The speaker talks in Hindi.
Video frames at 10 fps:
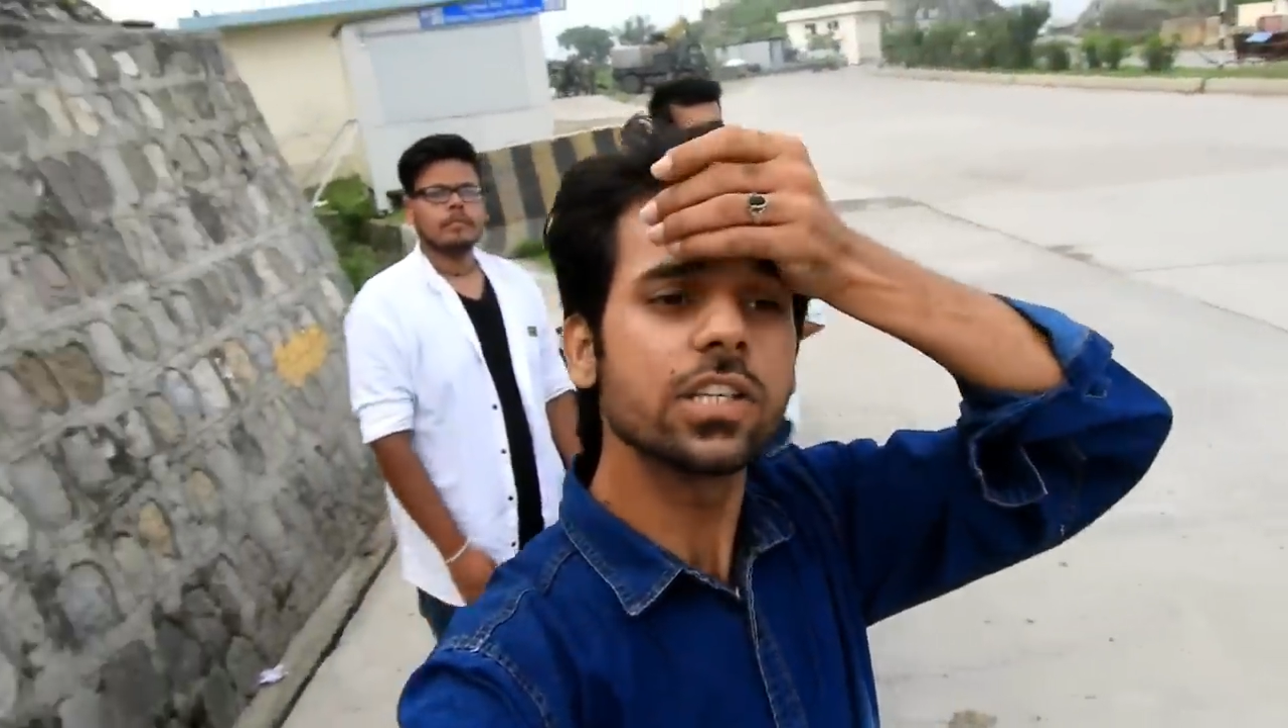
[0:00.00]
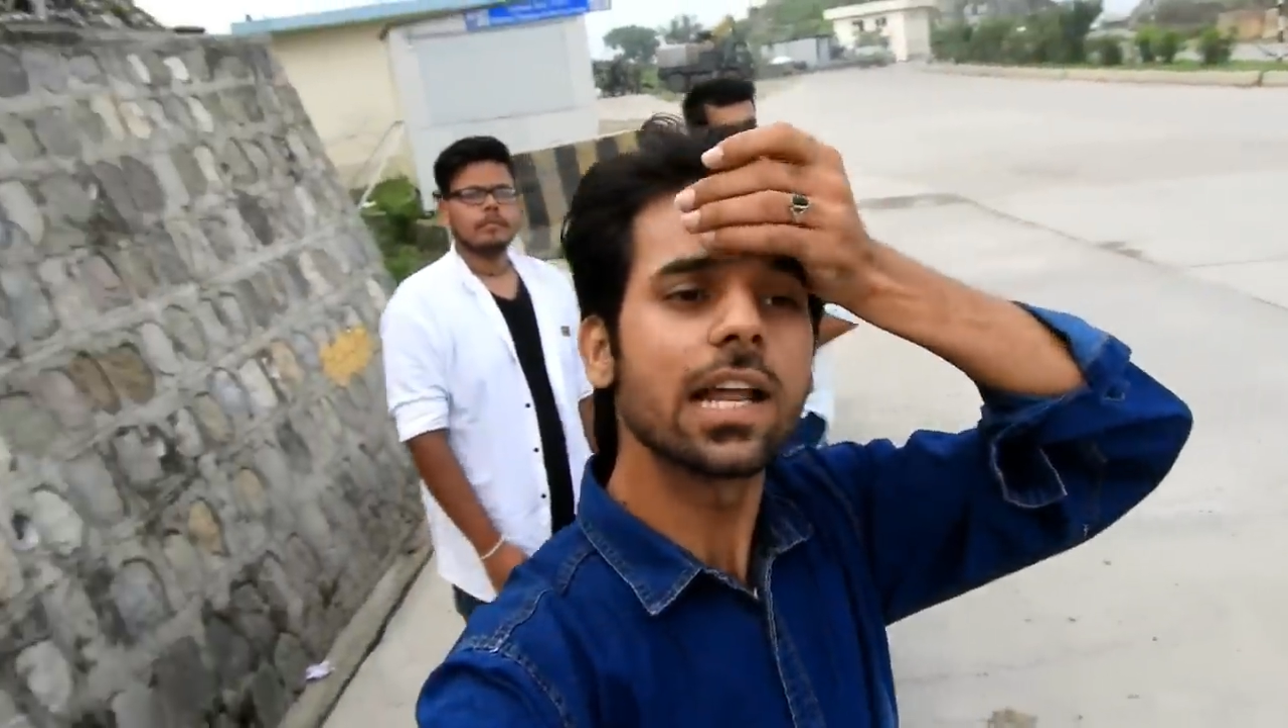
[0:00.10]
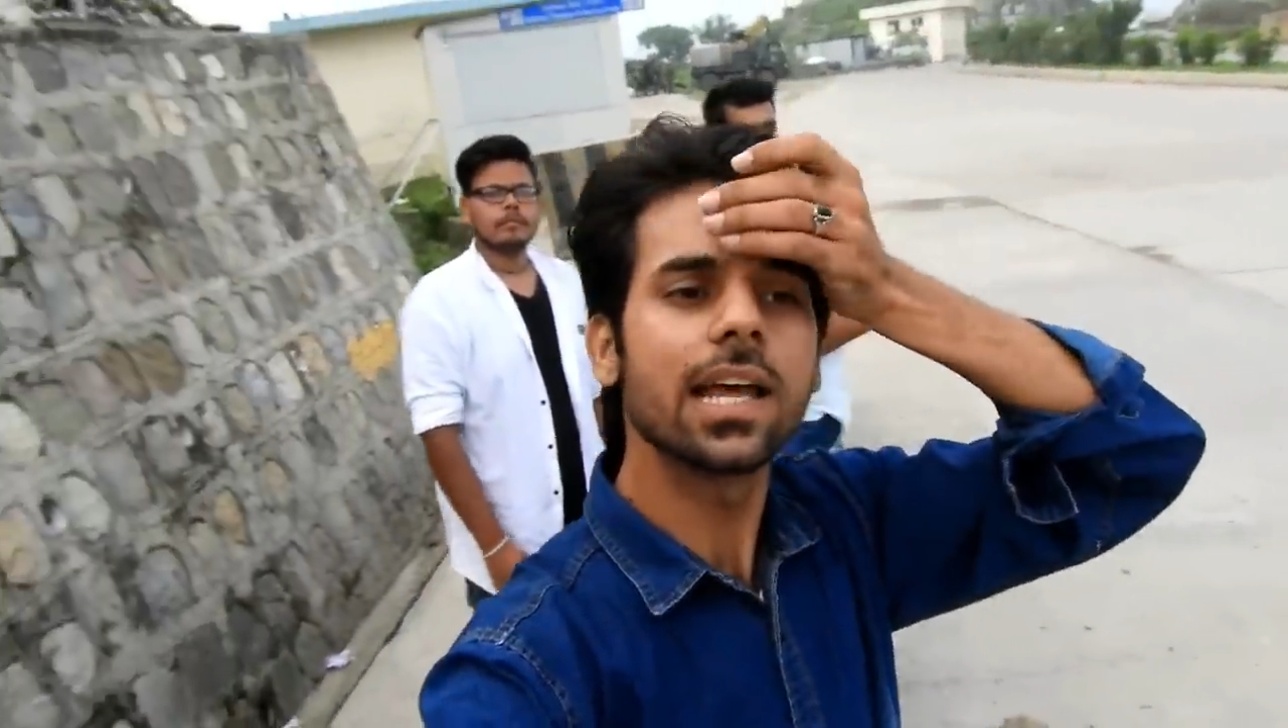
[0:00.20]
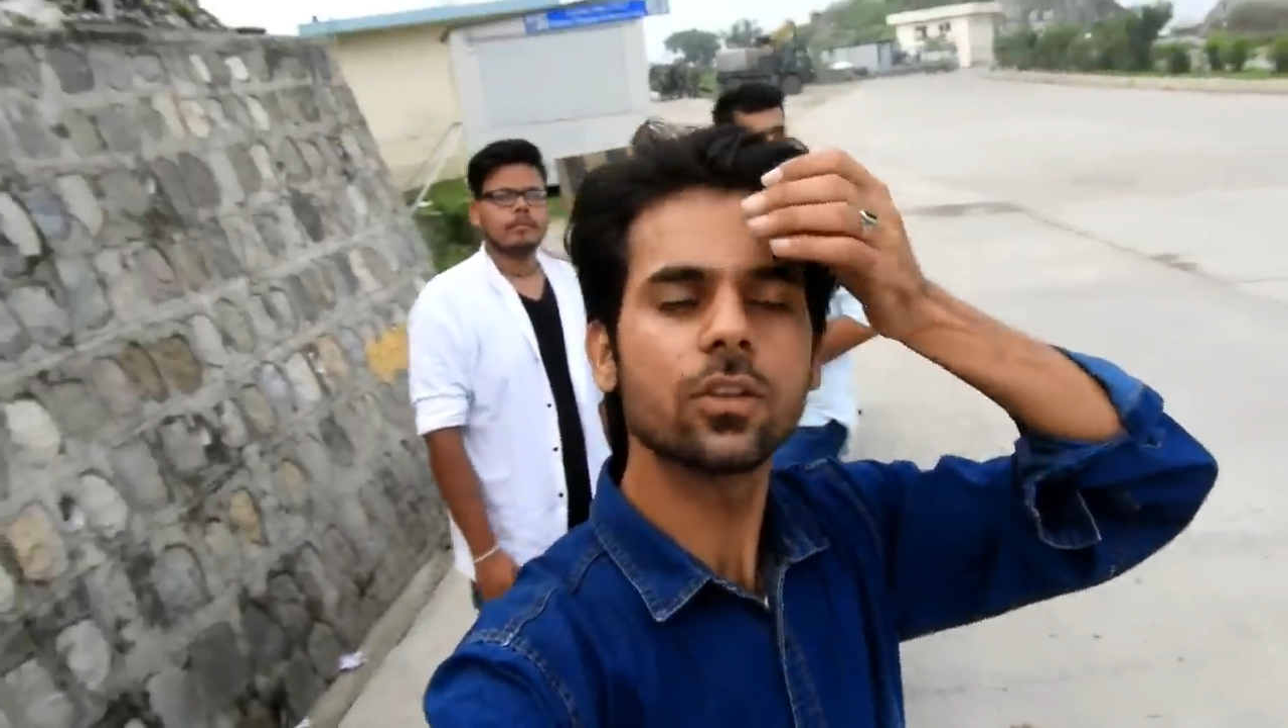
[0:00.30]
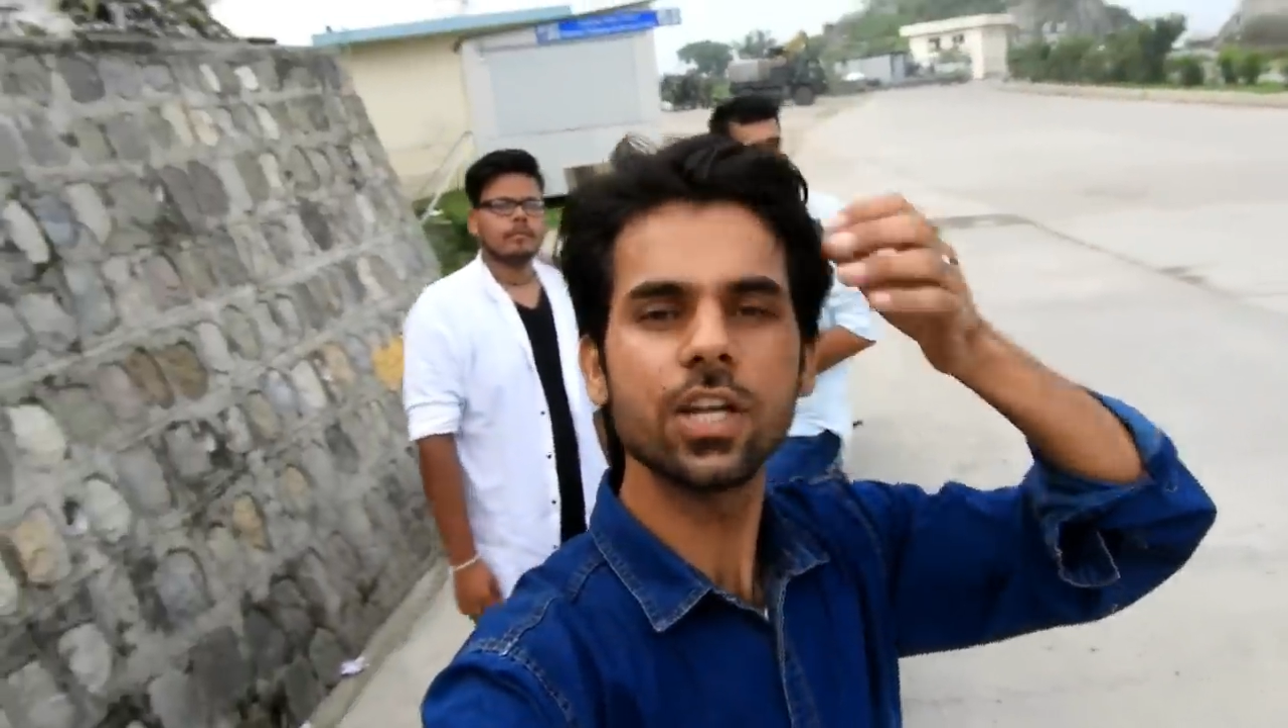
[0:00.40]
को
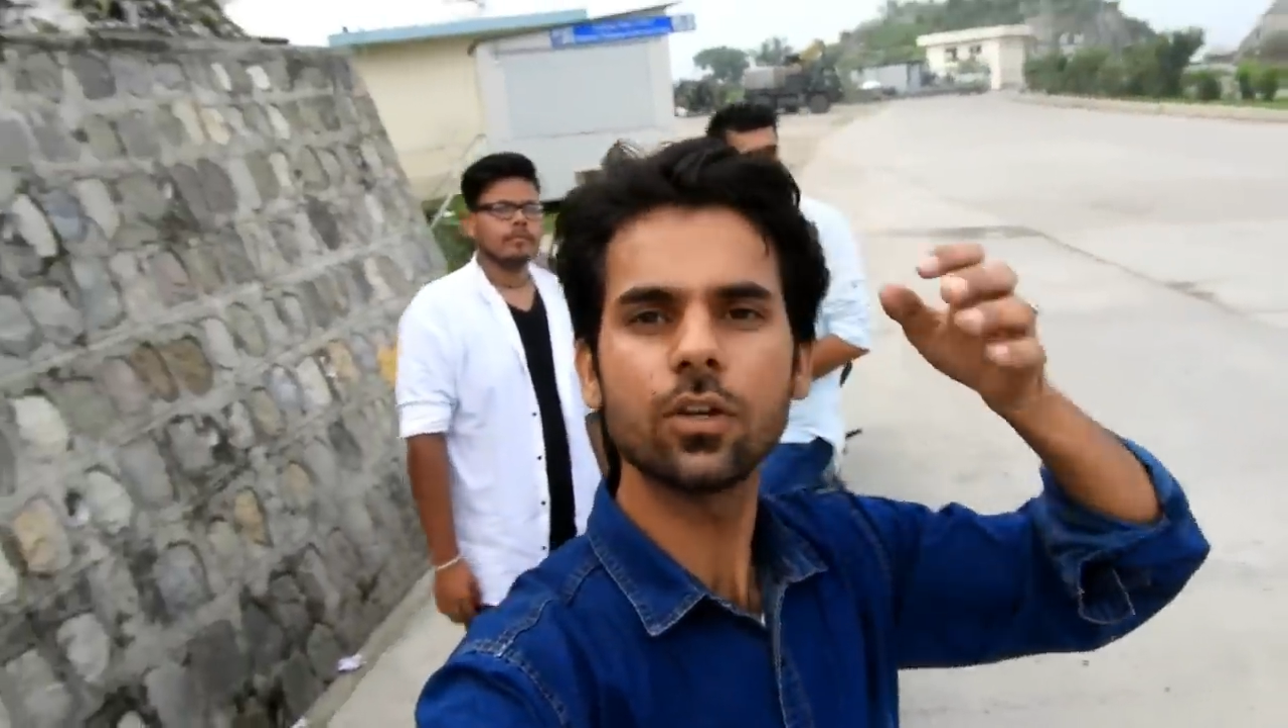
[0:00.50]
जाना है तो